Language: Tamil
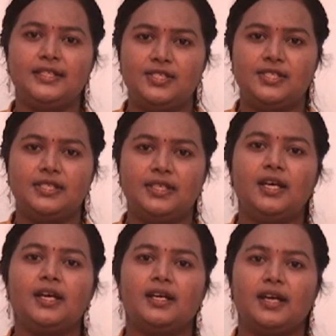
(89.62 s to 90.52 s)
இன்று
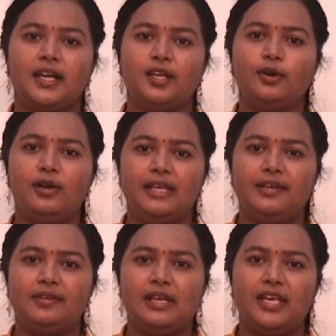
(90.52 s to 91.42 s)

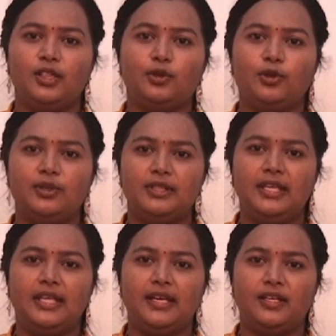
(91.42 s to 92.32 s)
கறிக்கோழியின் விலை தொண்ணூத்தி
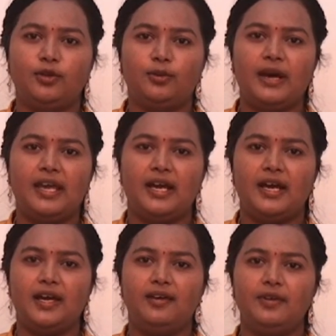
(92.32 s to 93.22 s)
இரண்டு
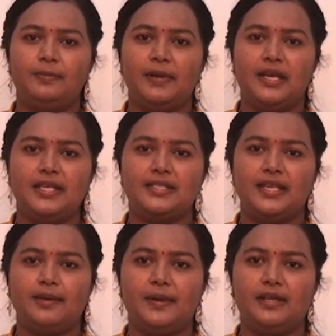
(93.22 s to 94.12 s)
ரூபாயாக விற்பனை
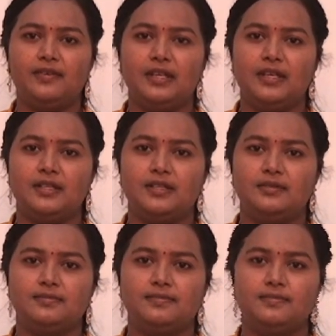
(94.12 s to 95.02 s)
செய்யப்பட்டு வருகிறது